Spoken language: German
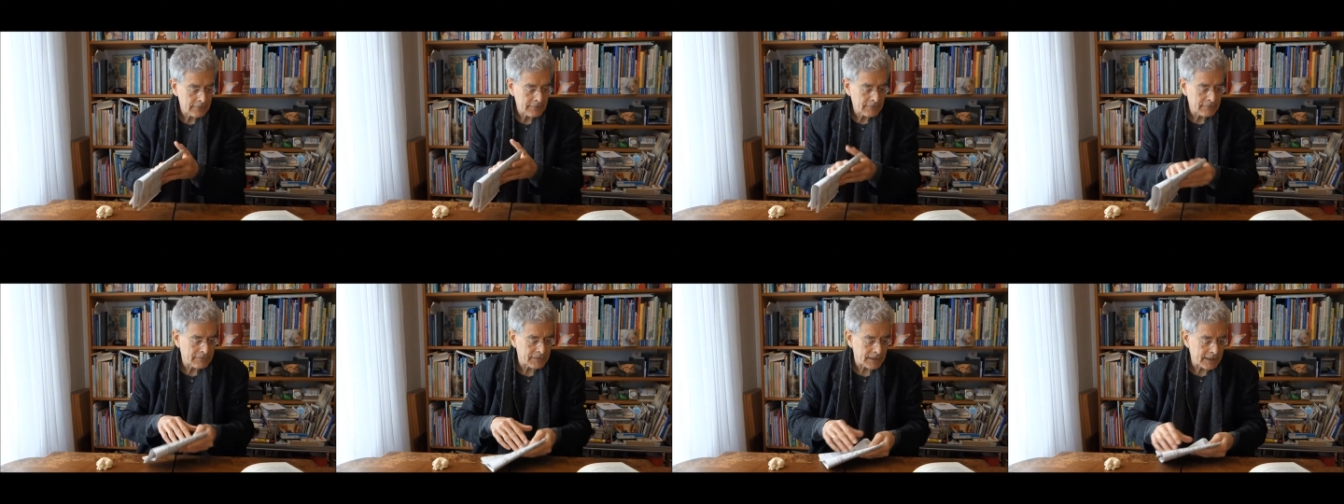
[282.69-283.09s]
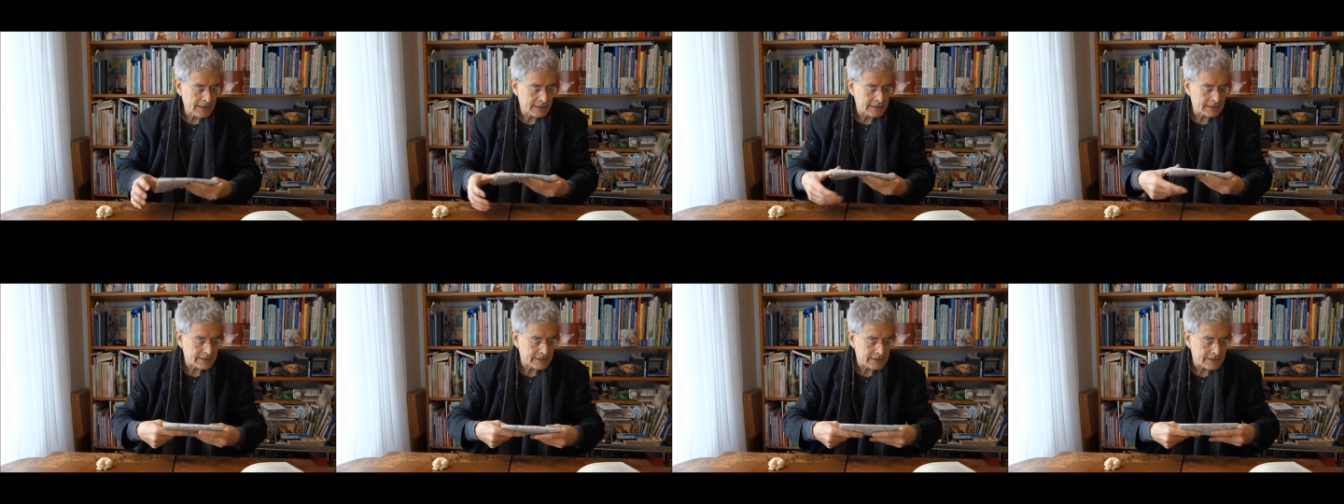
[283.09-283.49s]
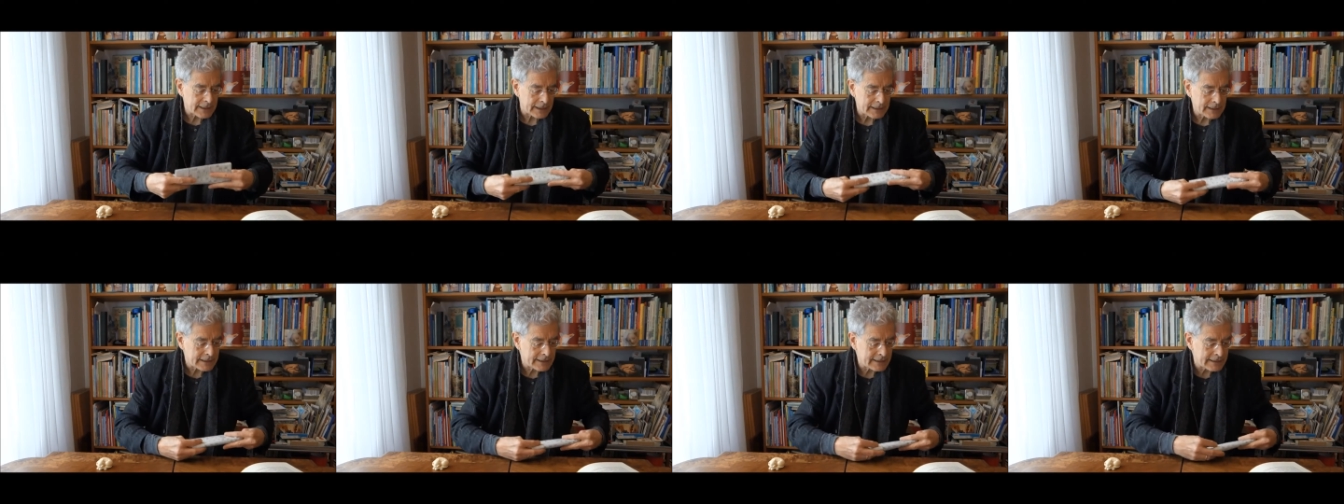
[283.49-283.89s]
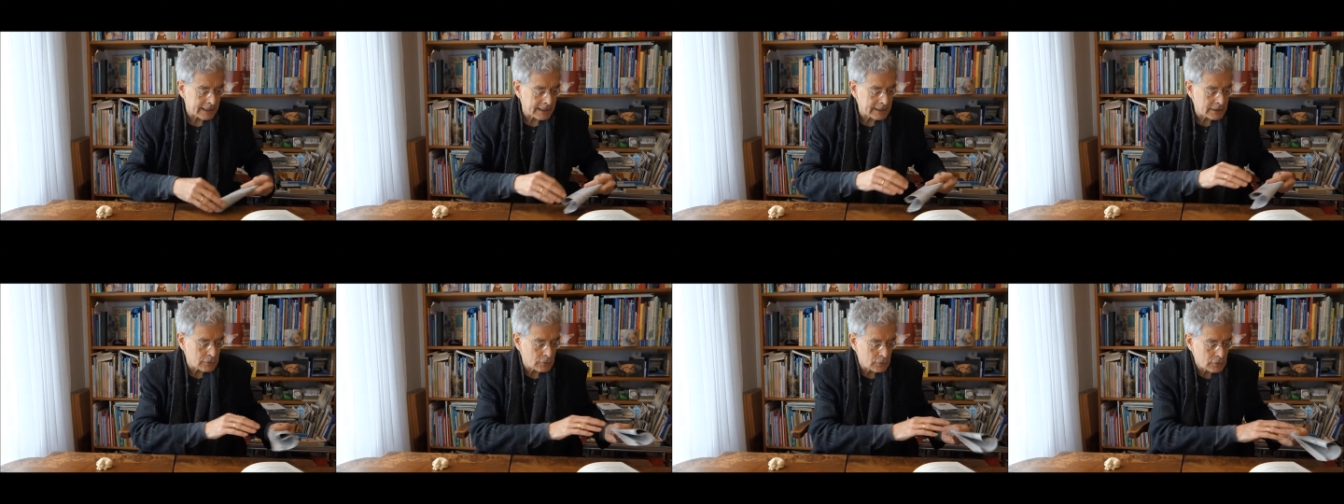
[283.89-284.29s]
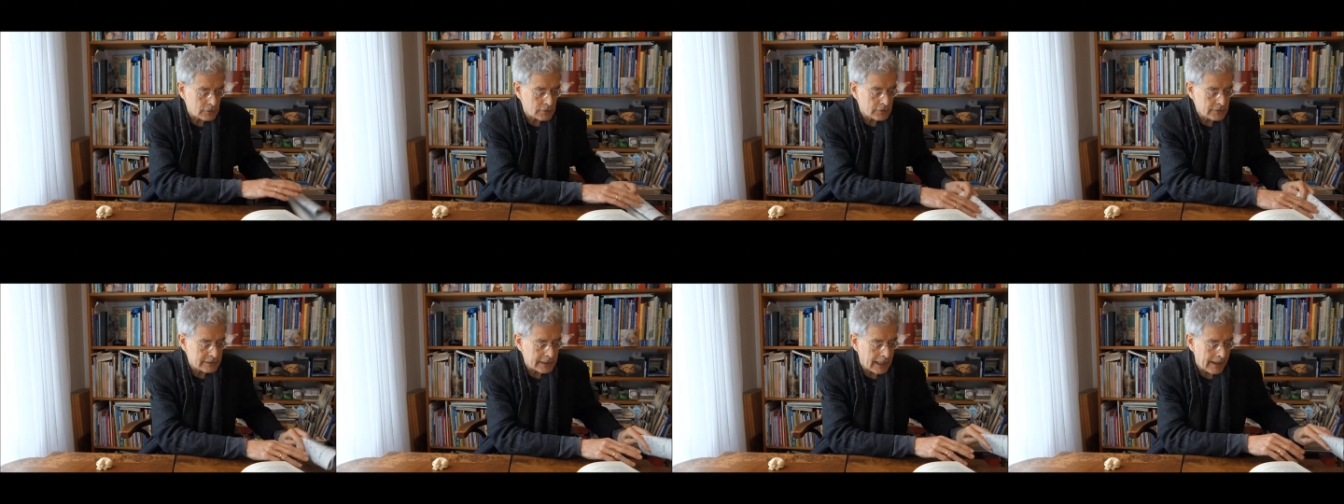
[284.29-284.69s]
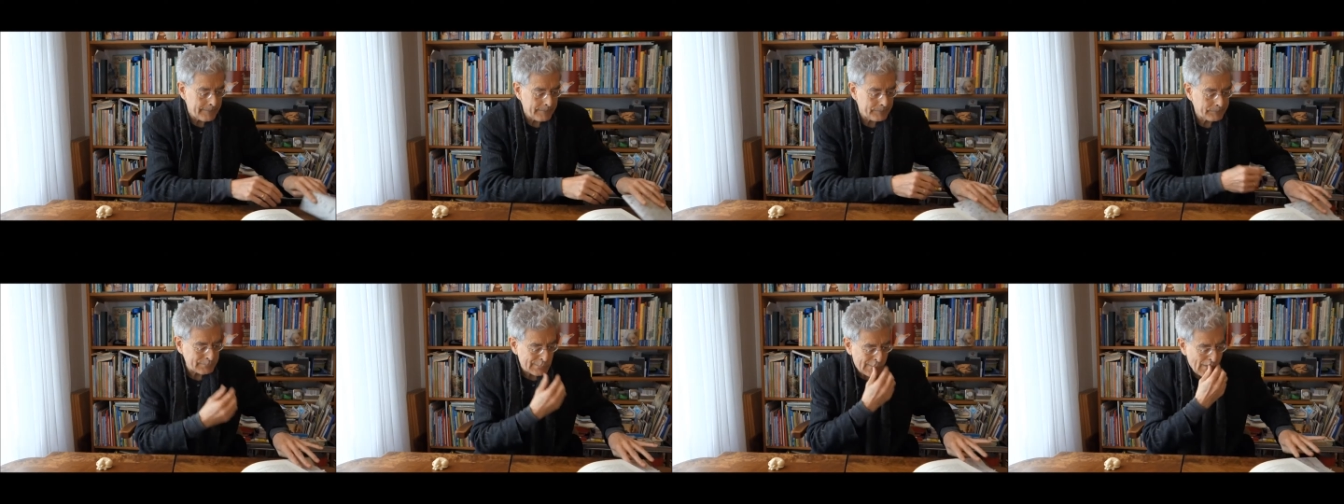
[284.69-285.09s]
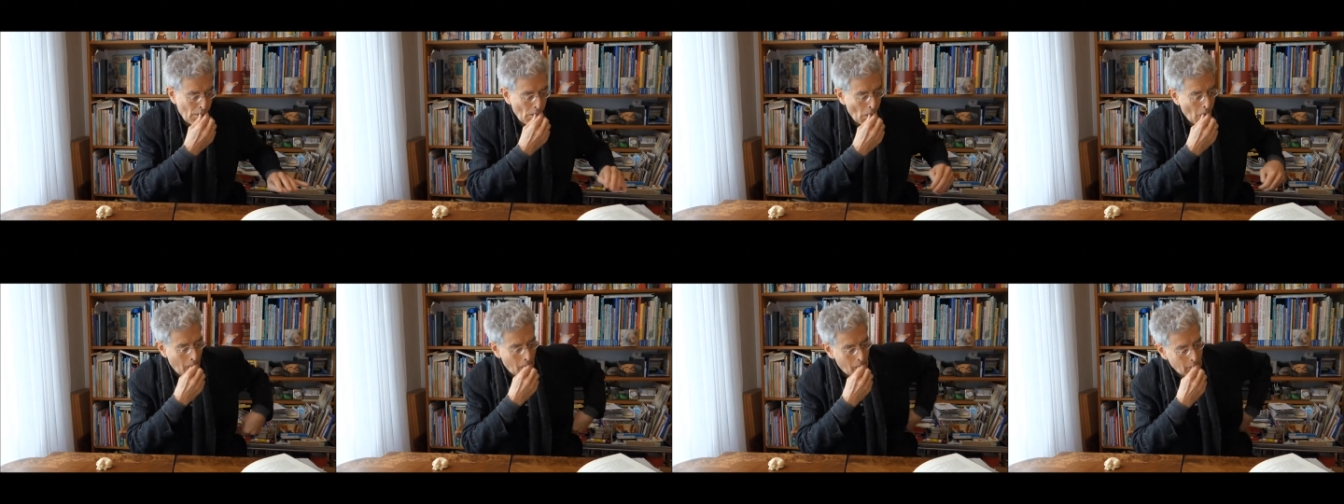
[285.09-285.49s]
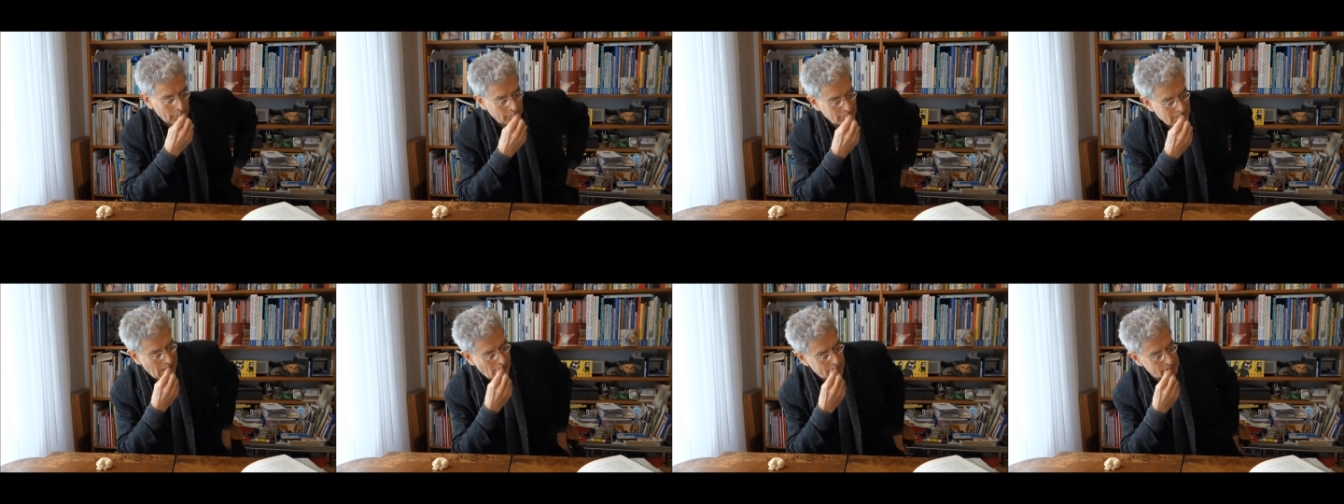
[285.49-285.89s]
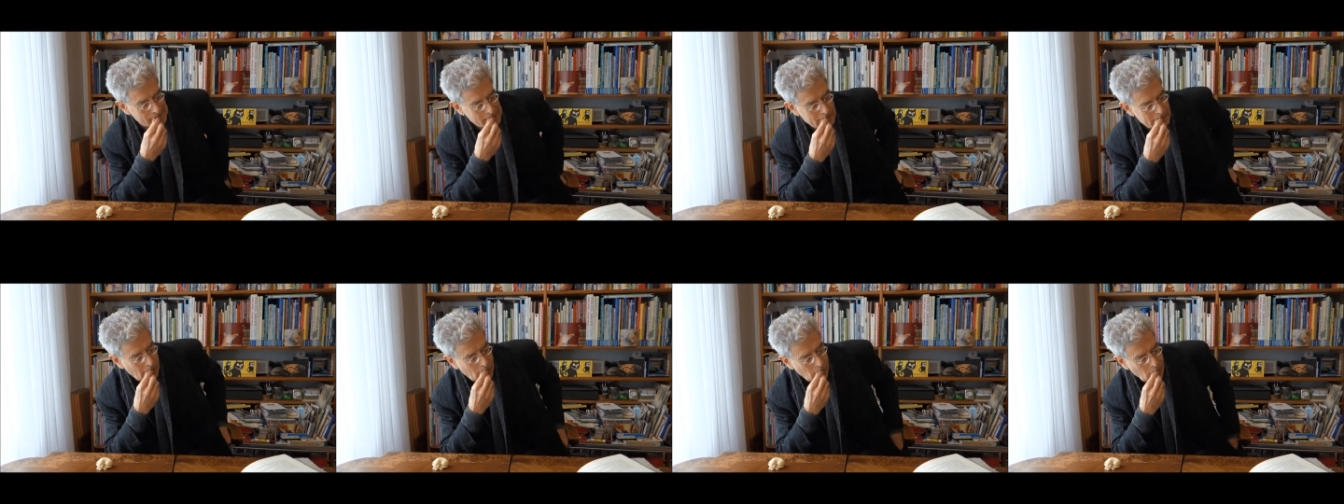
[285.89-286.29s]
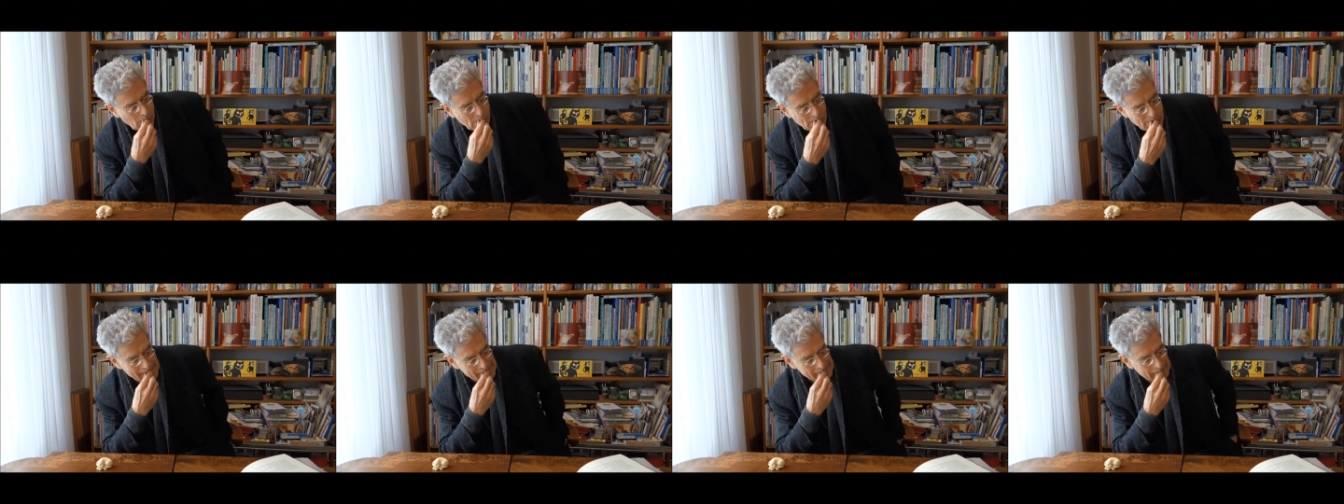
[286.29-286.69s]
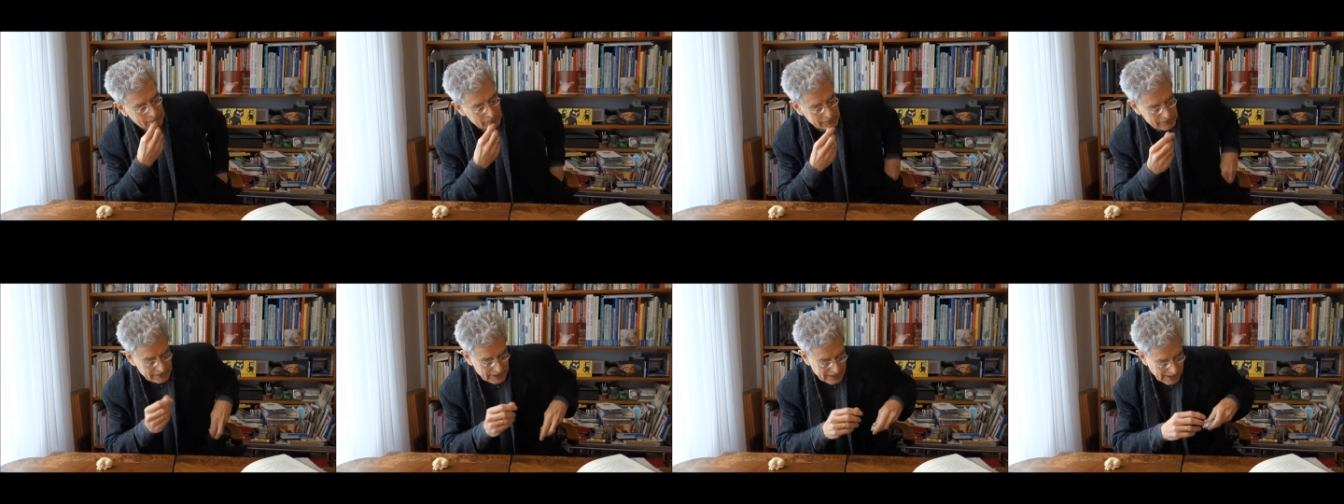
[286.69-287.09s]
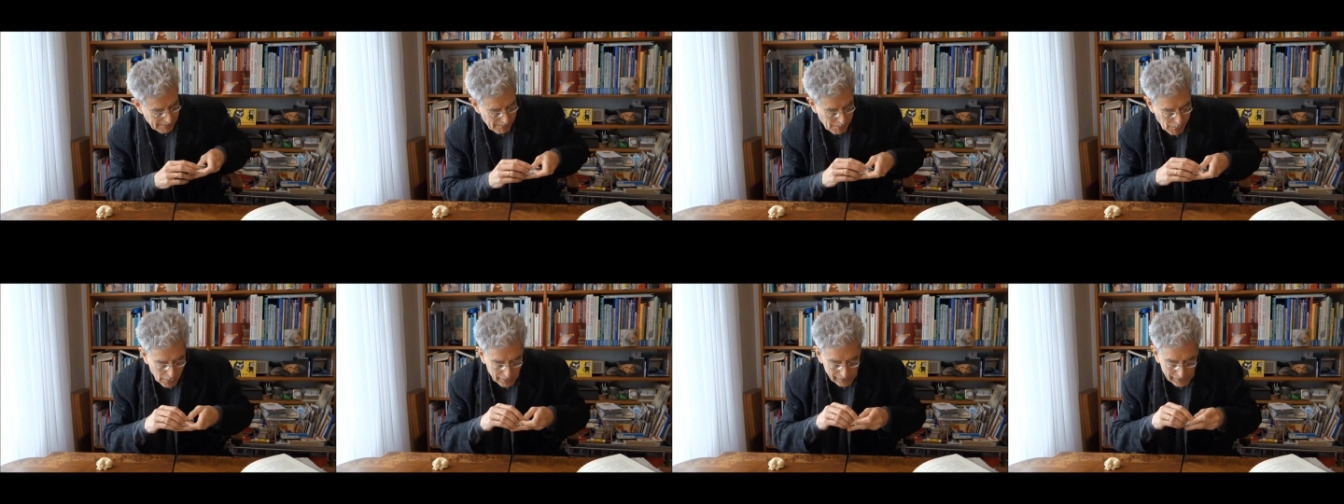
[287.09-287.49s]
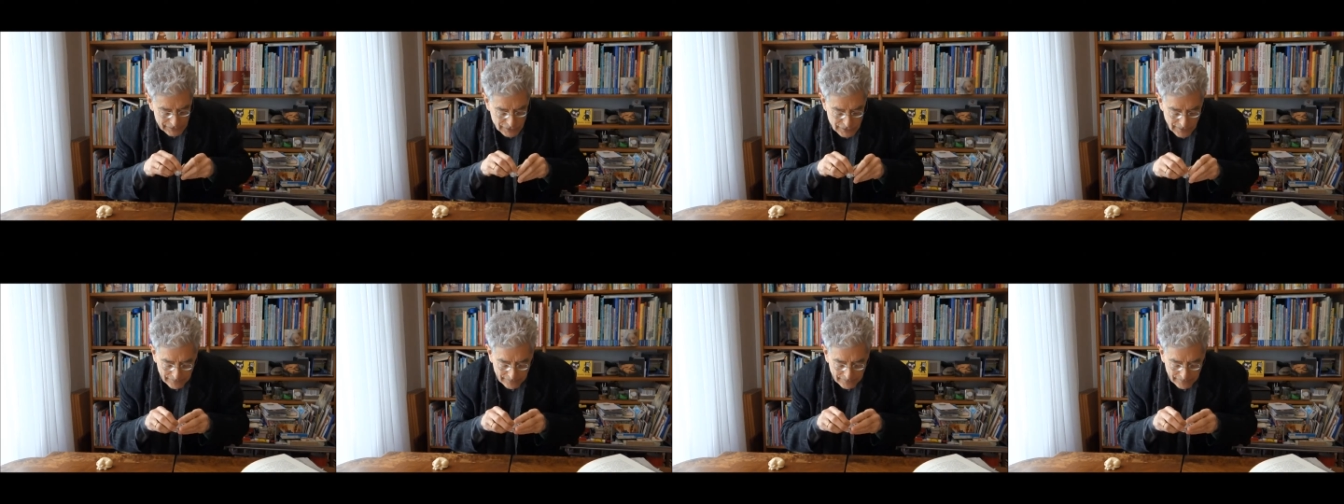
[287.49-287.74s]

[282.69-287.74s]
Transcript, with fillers: faltete seine Zeitung zusammen, nahm den Kaugummi aus dem Mund,